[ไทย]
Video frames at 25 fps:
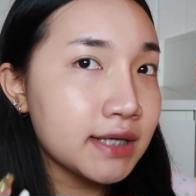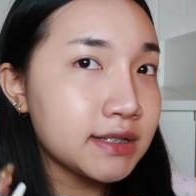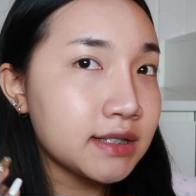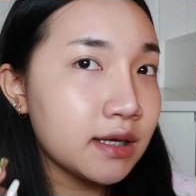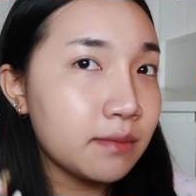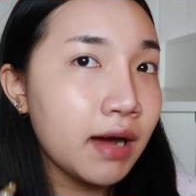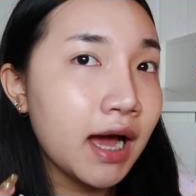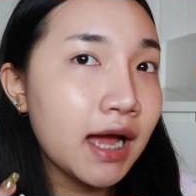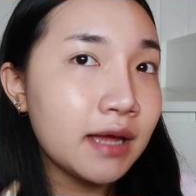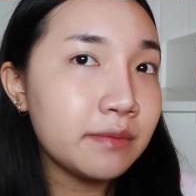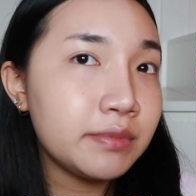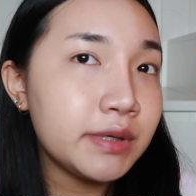ส
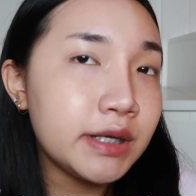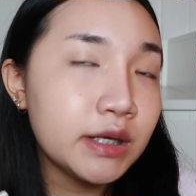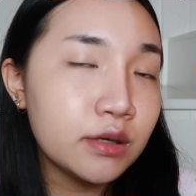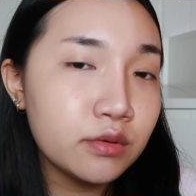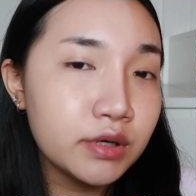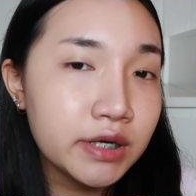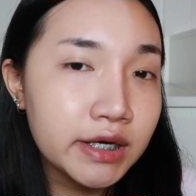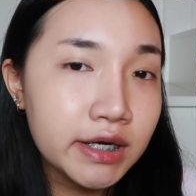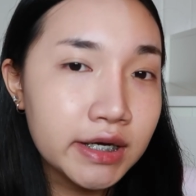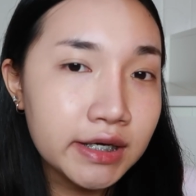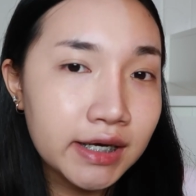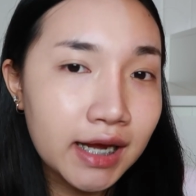บายๆผิว
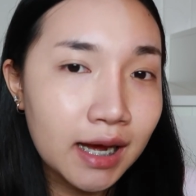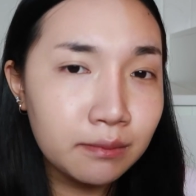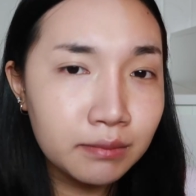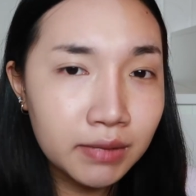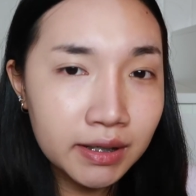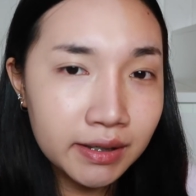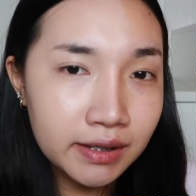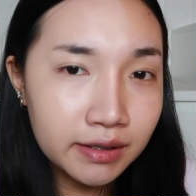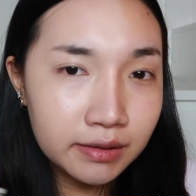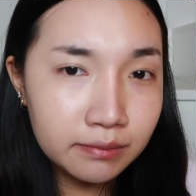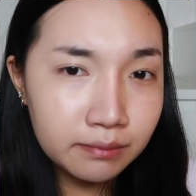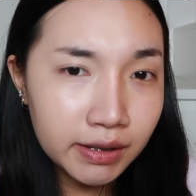ดีนะ
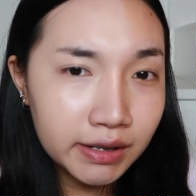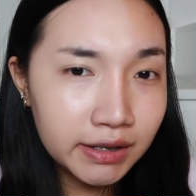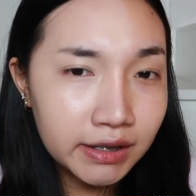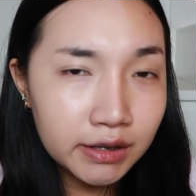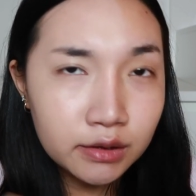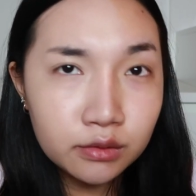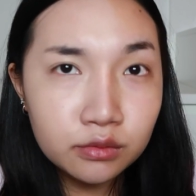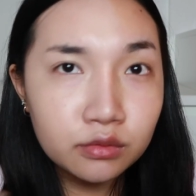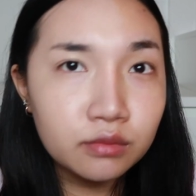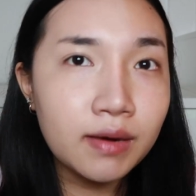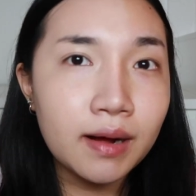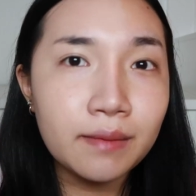ไม่ไม่ได้
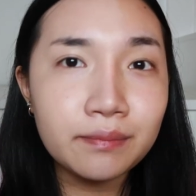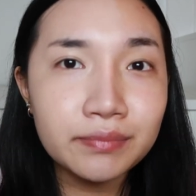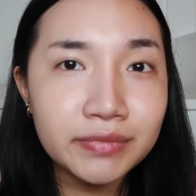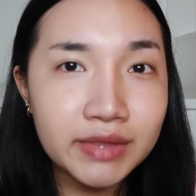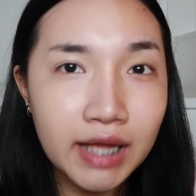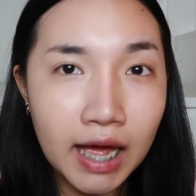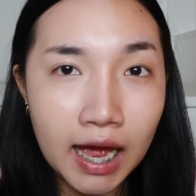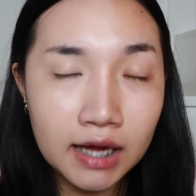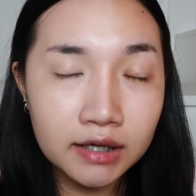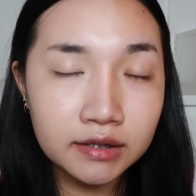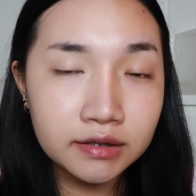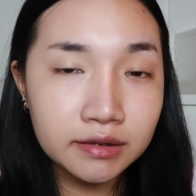ดูแบบห
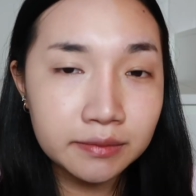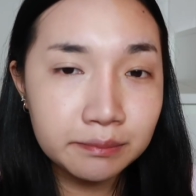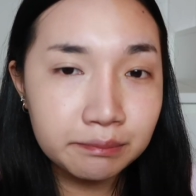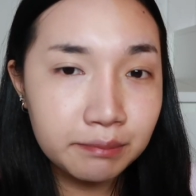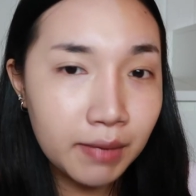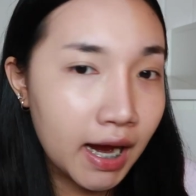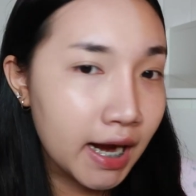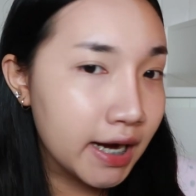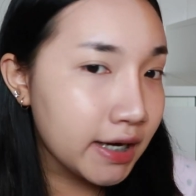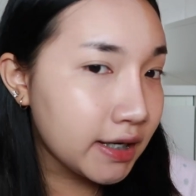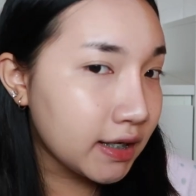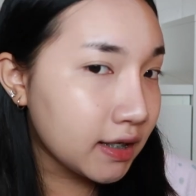นาเกิน
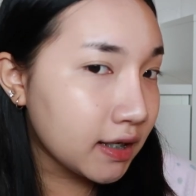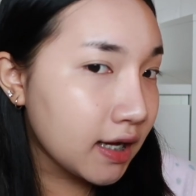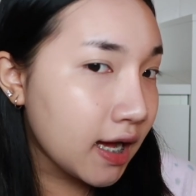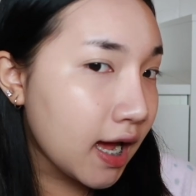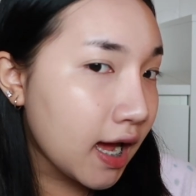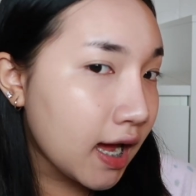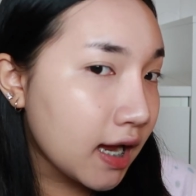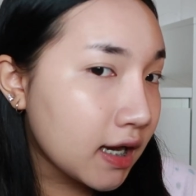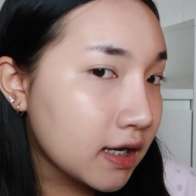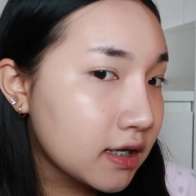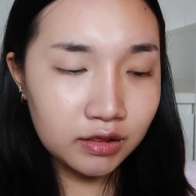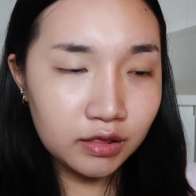ไปนะ
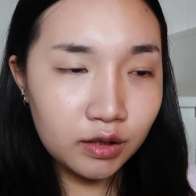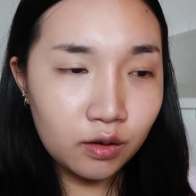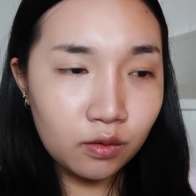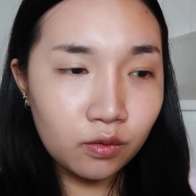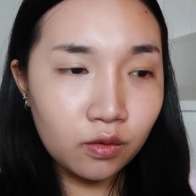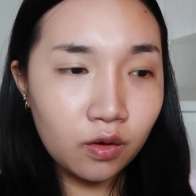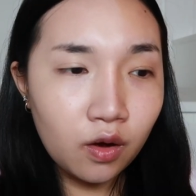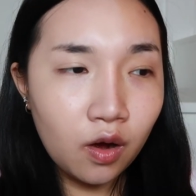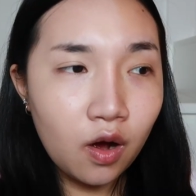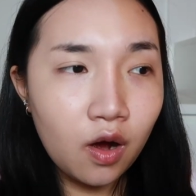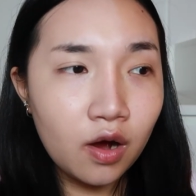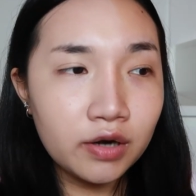คะ แล้ว
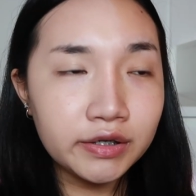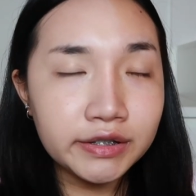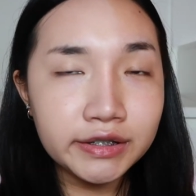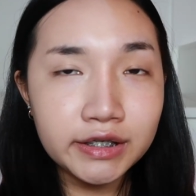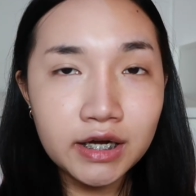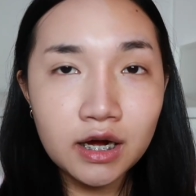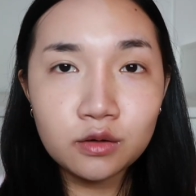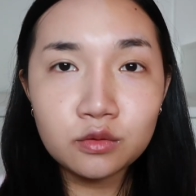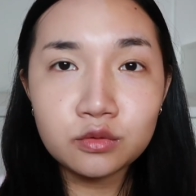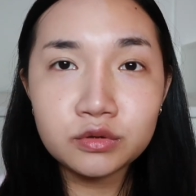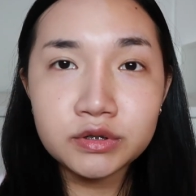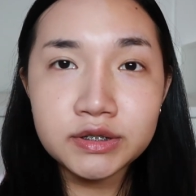ก็
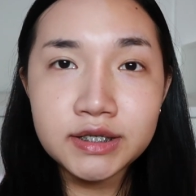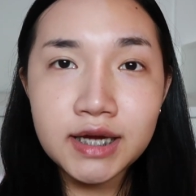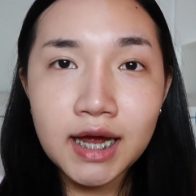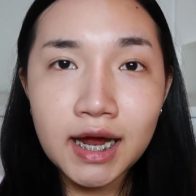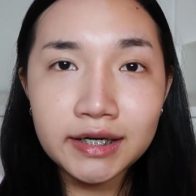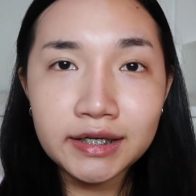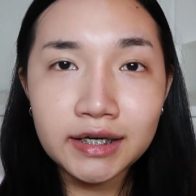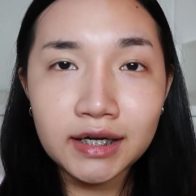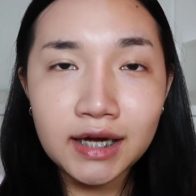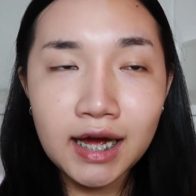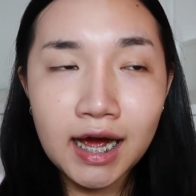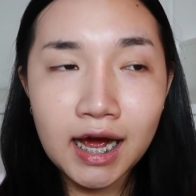เนื้อคุช
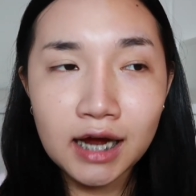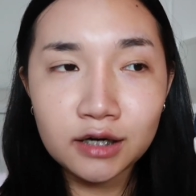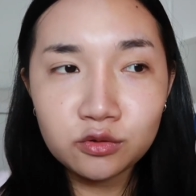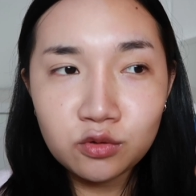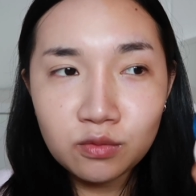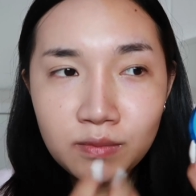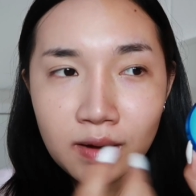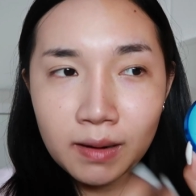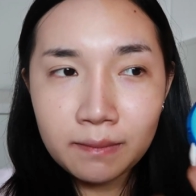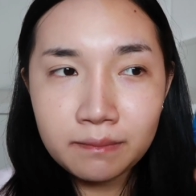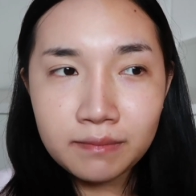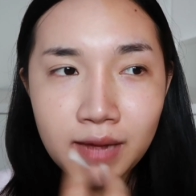ชั่นนะคะ
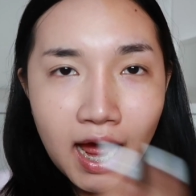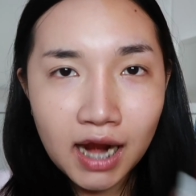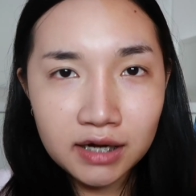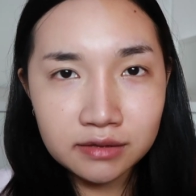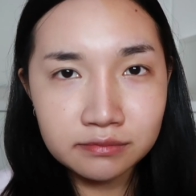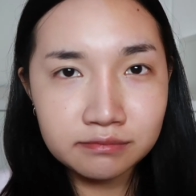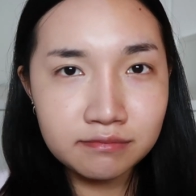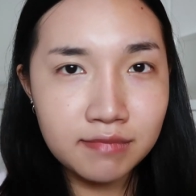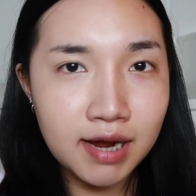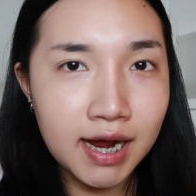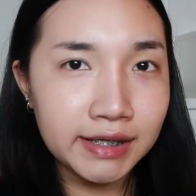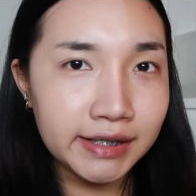ดูแบบอัด
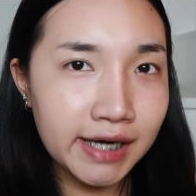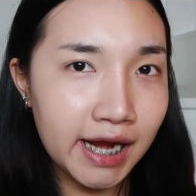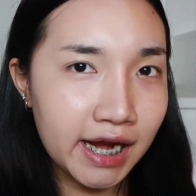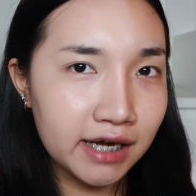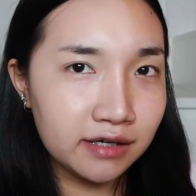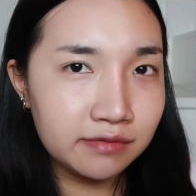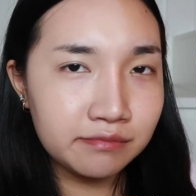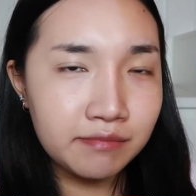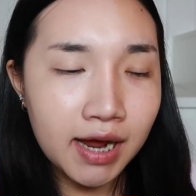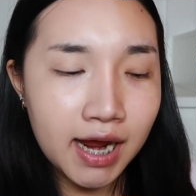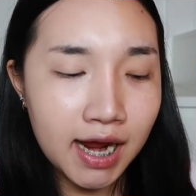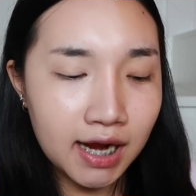มาแน่
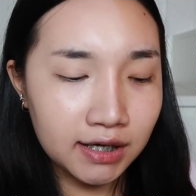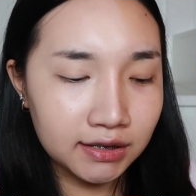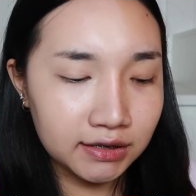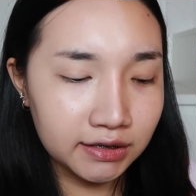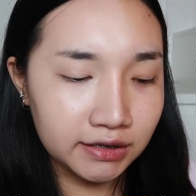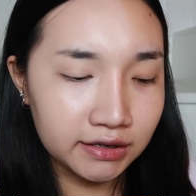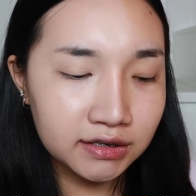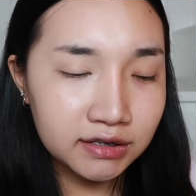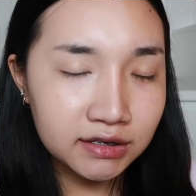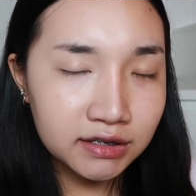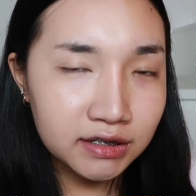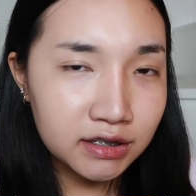นมากเล
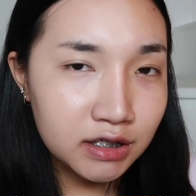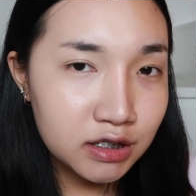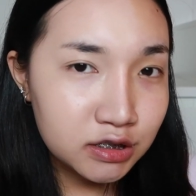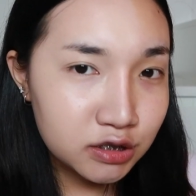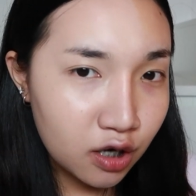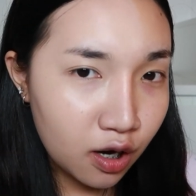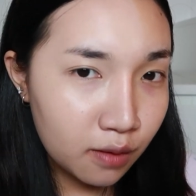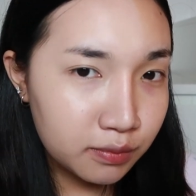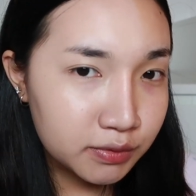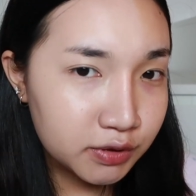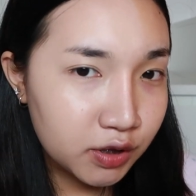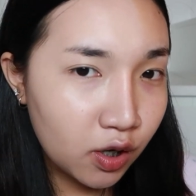ย
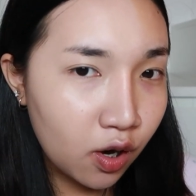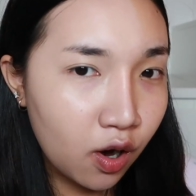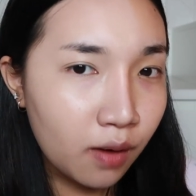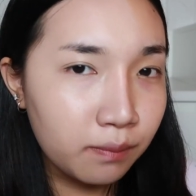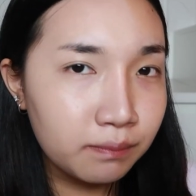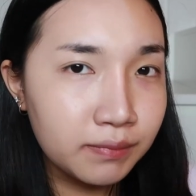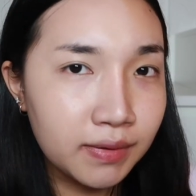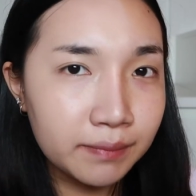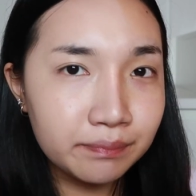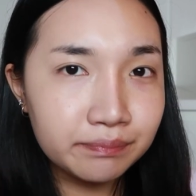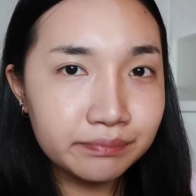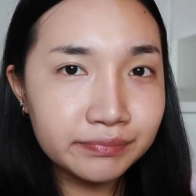ชอบชอบ
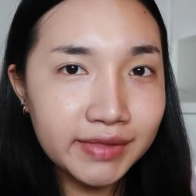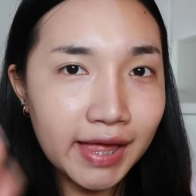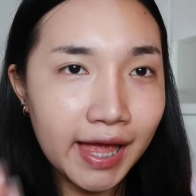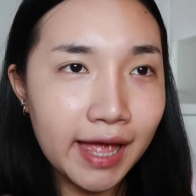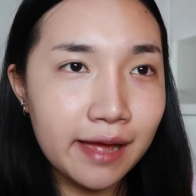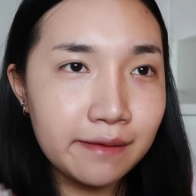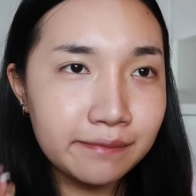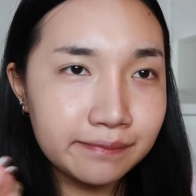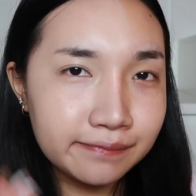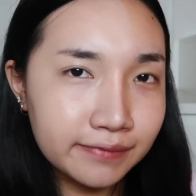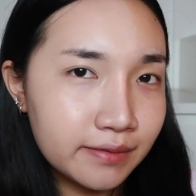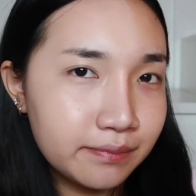แบบ
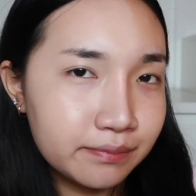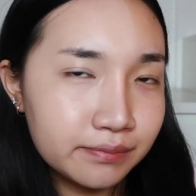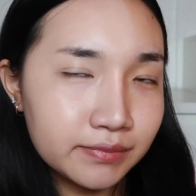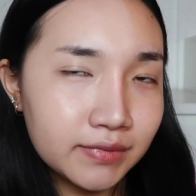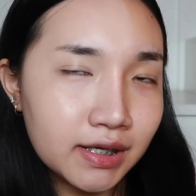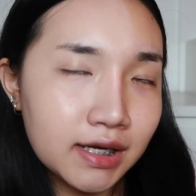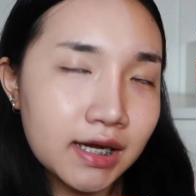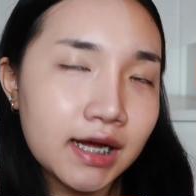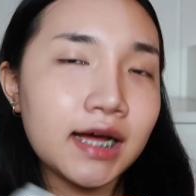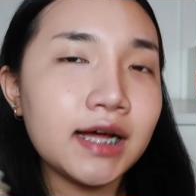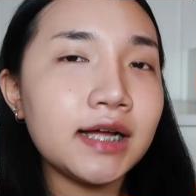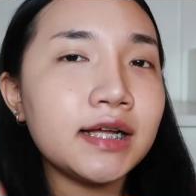แตะปุ๊บ
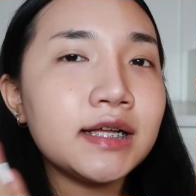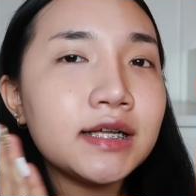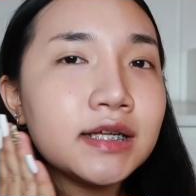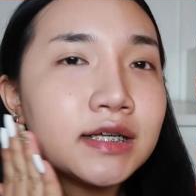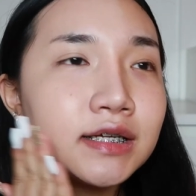นะคะ